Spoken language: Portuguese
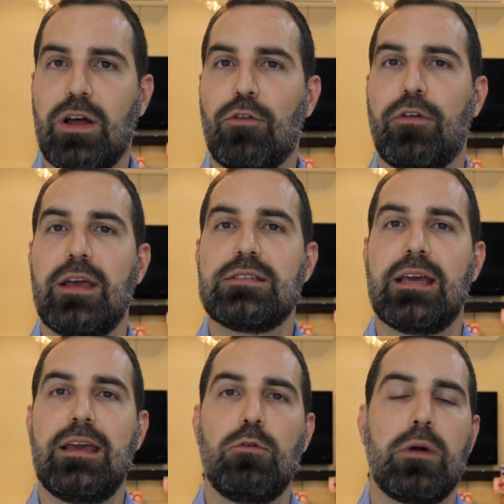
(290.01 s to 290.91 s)
Talvez
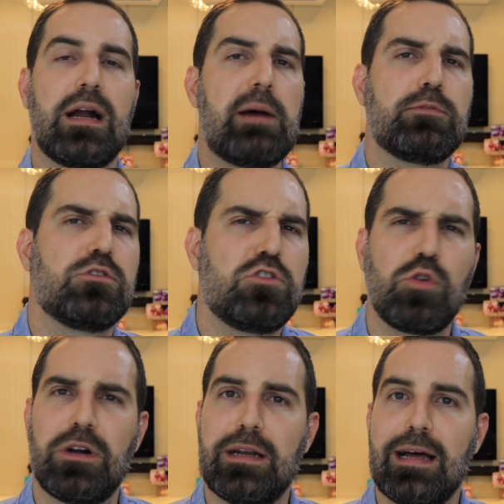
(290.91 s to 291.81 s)
aí um Campos de
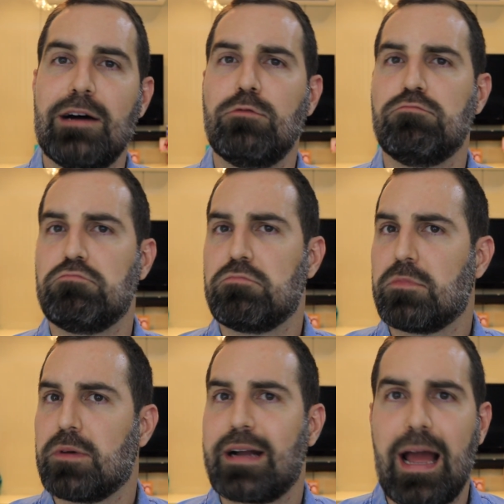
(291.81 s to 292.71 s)
Jordão
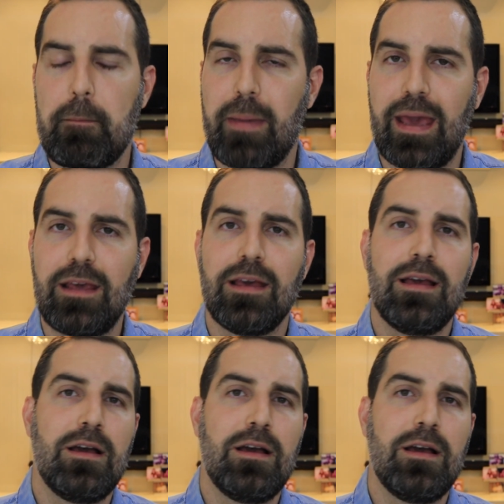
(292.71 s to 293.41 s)
cai bem,